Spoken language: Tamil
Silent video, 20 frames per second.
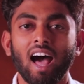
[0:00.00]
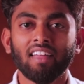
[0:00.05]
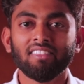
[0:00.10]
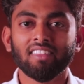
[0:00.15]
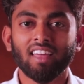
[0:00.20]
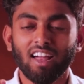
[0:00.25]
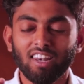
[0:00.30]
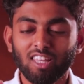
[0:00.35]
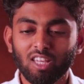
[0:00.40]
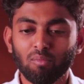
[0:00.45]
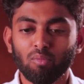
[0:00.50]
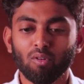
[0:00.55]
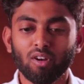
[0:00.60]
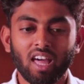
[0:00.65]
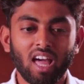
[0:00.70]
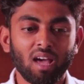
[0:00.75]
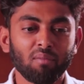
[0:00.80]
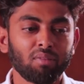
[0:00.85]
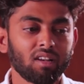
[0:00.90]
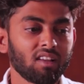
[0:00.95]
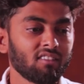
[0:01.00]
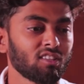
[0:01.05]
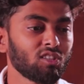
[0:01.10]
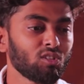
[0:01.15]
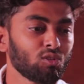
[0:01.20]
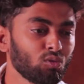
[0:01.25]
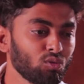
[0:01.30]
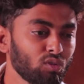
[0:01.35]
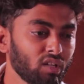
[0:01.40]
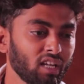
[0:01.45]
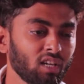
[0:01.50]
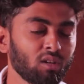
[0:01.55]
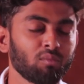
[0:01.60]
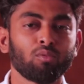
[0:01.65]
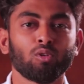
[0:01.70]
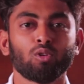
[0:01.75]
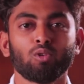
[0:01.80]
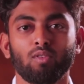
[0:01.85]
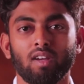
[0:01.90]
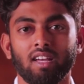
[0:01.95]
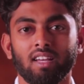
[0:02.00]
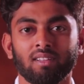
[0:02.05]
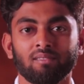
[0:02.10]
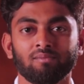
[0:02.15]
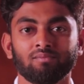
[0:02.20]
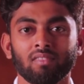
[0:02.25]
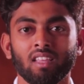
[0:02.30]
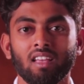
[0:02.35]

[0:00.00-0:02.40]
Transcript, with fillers: அந்த அழுகி போன ஆப்பிளை வந்து குதிரைக்கு போடுவேன்